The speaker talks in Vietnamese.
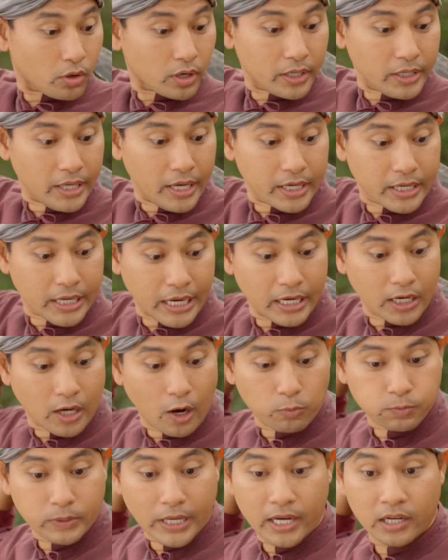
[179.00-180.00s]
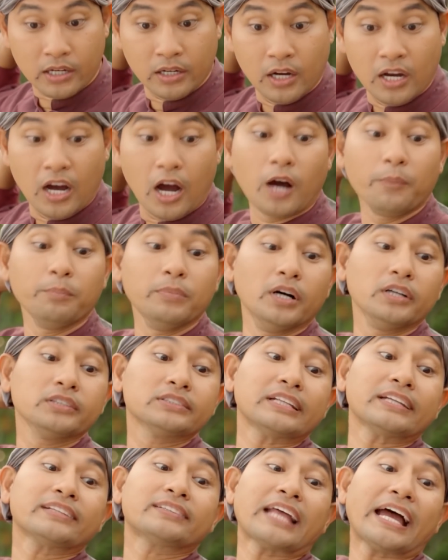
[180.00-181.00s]
nói cái gì kỳ cục vậy? Hôm bữa
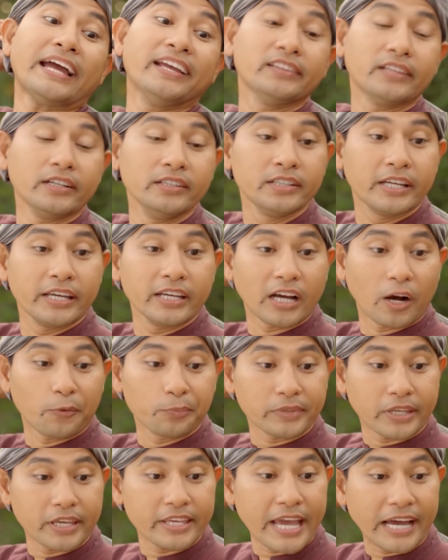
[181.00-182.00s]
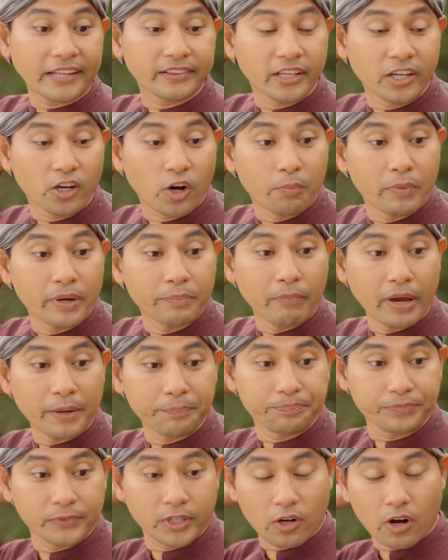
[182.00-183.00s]
là tại tự khi không, chị giả tiếng con
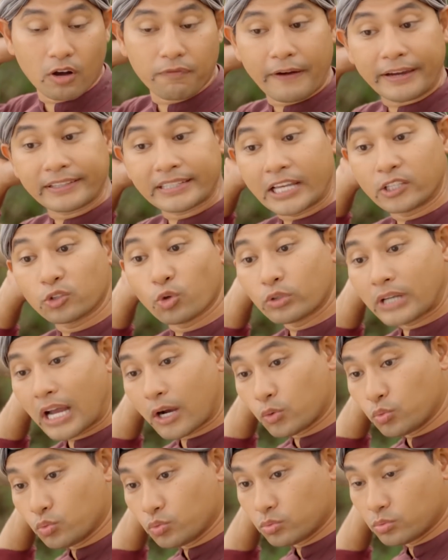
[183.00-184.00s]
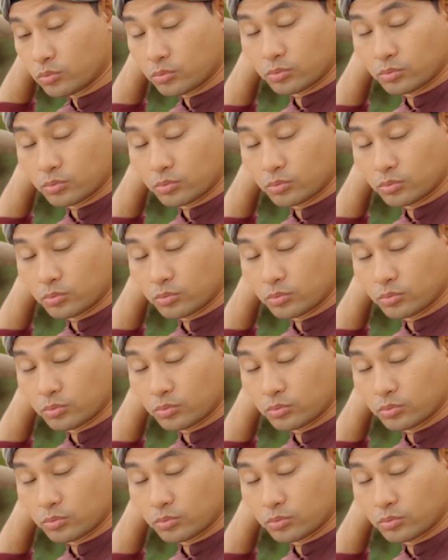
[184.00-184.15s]
mềm bẹp chứ có phải tại tôi